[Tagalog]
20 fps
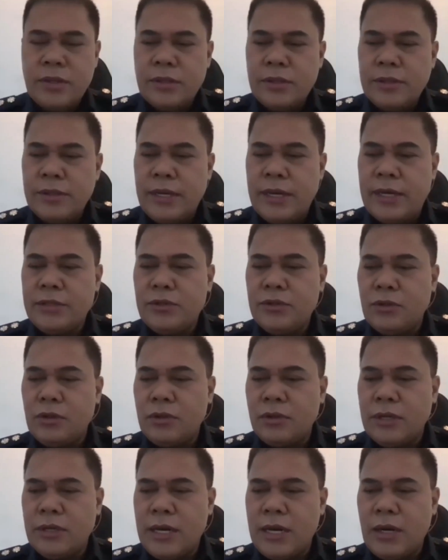
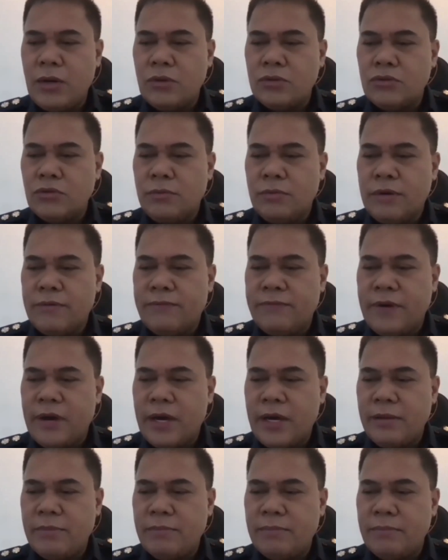celebrations sa uh, Holy Week
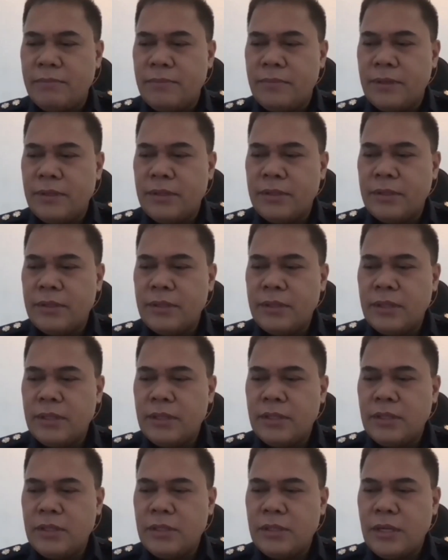dito sa Cebu City
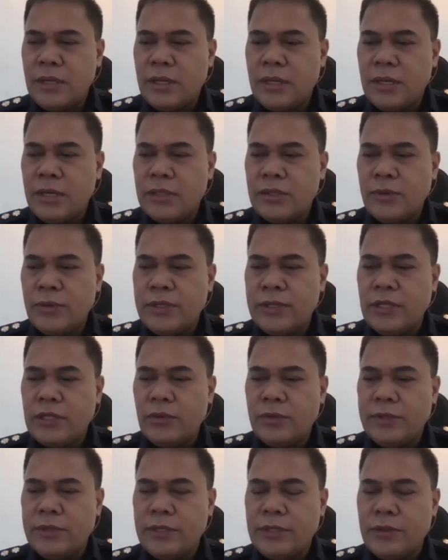ay uh,
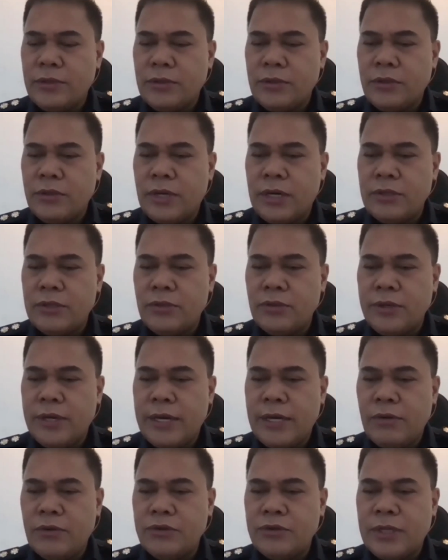makonsider po
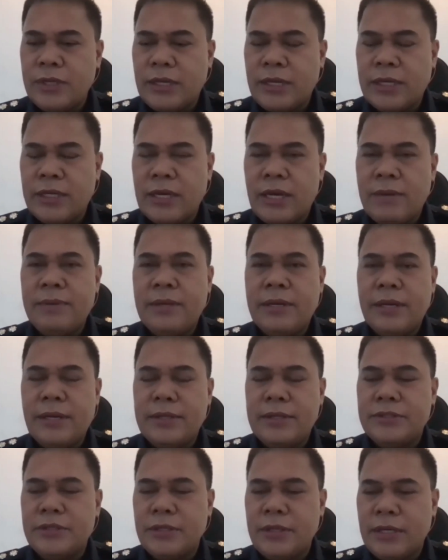natin na
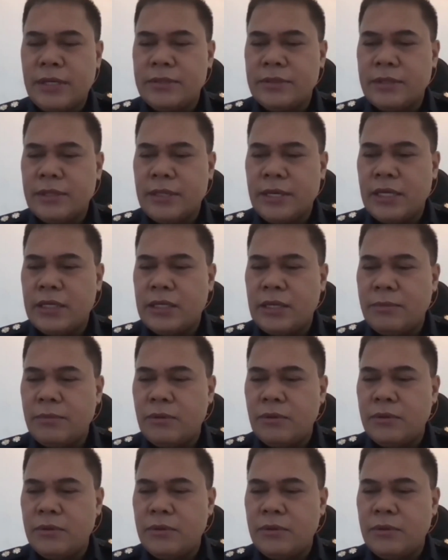ay uh, makonsider po